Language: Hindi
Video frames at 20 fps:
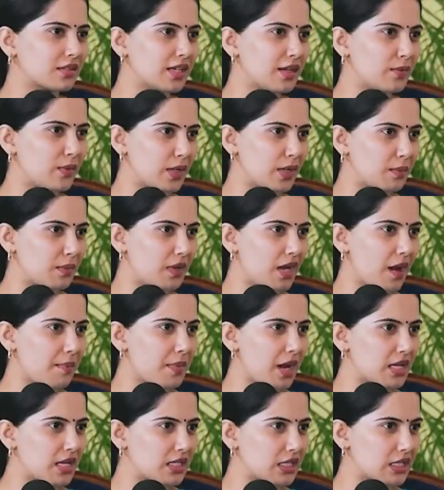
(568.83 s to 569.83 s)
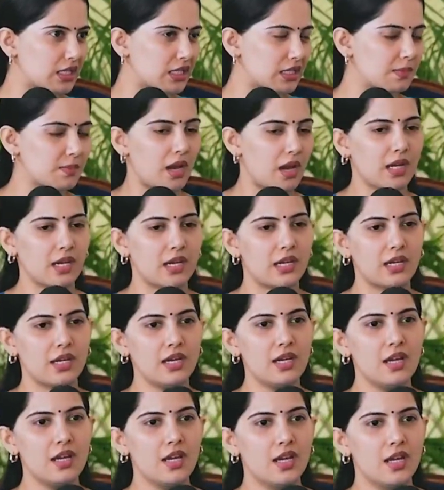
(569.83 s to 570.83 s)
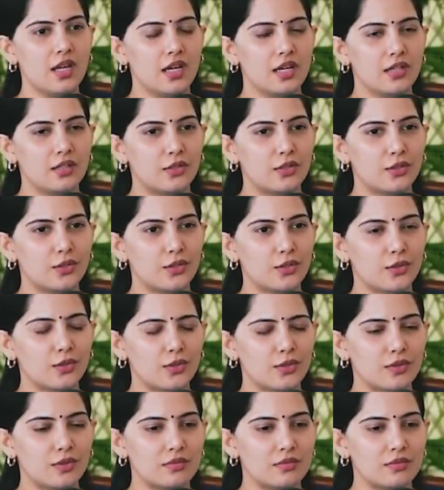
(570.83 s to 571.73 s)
के वे में आप आंसर्स मांगेंगे तो